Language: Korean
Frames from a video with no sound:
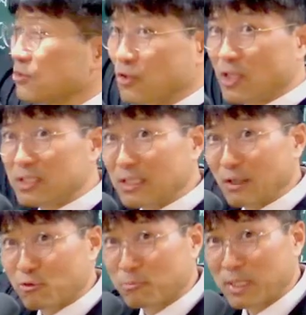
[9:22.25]

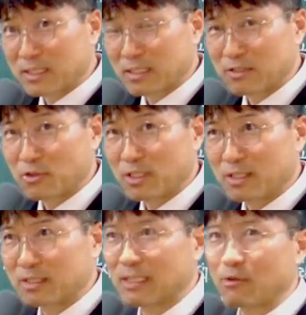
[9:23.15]
죄인이에요. 구원받지 않은 죄인은.
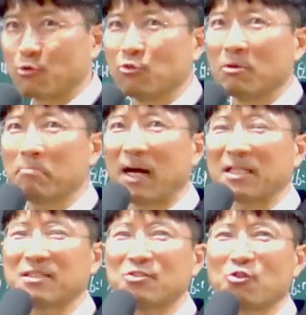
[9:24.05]
그런데
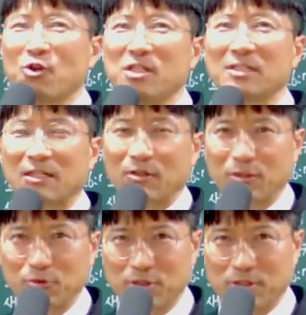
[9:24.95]
구원받은 죄인이라고
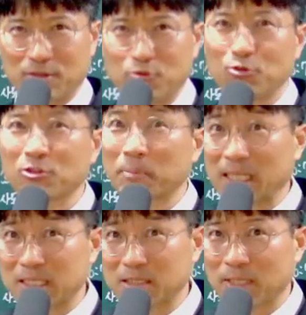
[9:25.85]
해요. 우리들은. 구원은
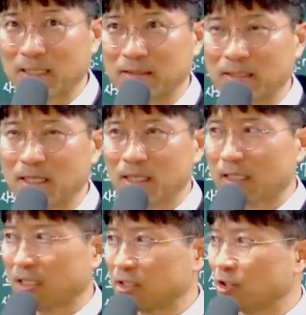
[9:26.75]
받았지만
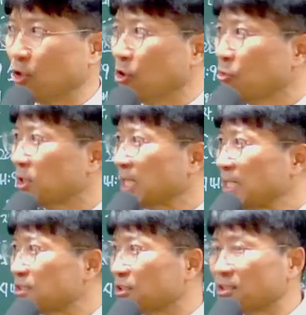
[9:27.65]
그러니까
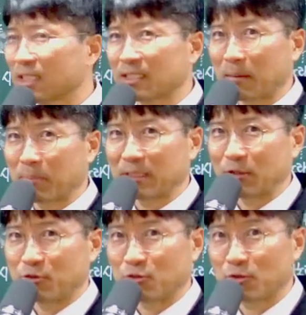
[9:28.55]
영원한 정죄를 안
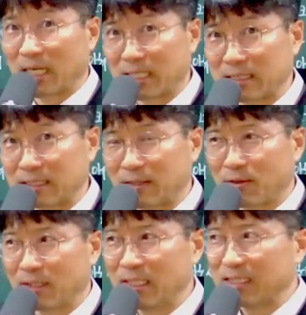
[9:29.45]
받아요. 지옥에 안 가잖아요.